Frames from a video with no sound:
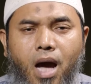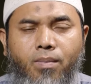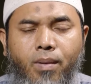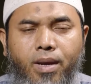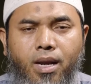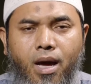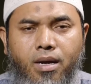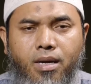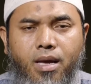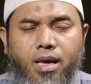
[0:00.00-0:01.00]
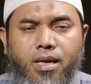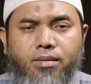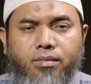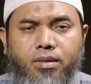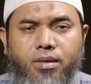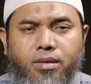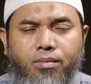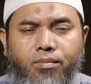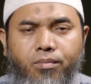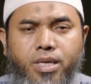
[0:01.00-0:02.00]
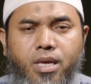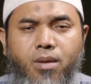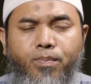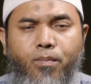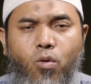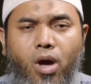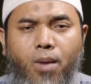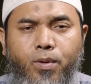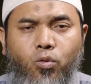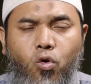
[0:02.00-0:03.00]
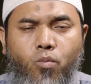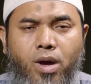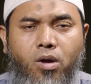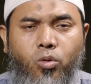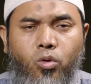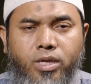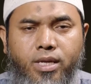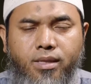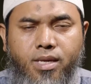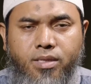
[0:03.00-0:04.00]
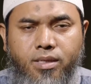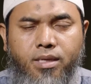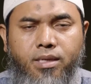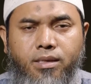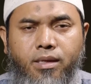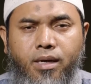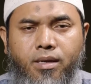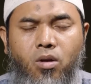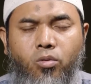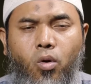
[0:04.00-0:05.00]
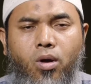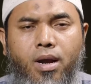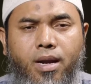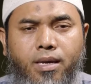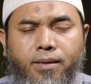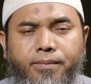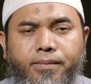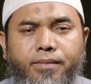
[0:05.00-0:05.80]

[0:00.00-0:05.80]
apabila Anda ingin menjadi pembuka pintu kebaikan untuk diri kita sendiri dan untuk orang lain,